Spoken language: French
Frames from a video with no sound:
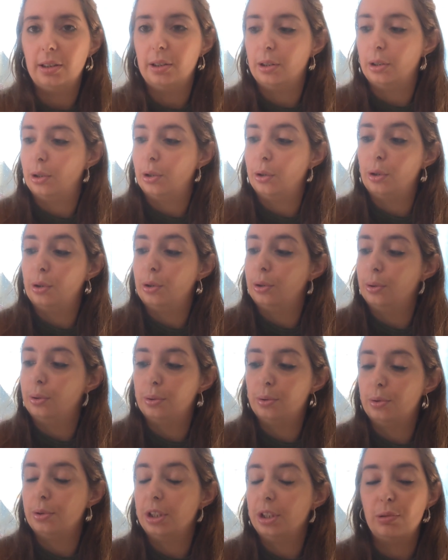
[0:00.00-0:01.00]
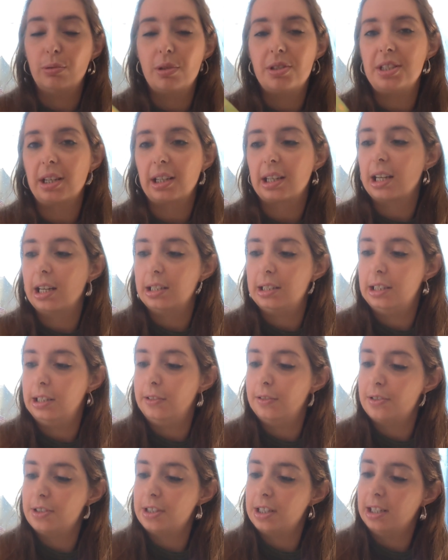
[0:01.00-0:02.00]
euh, des loisirs
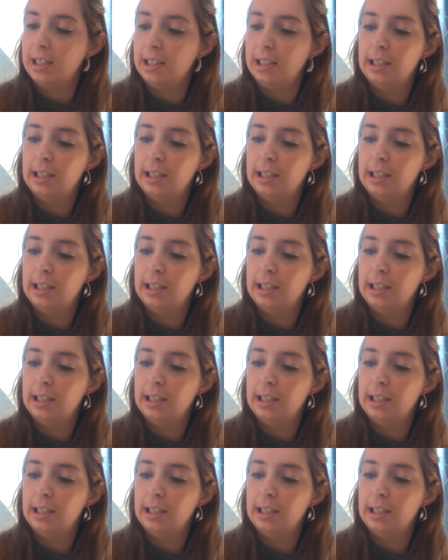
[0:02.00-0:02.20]
créatifs, c'est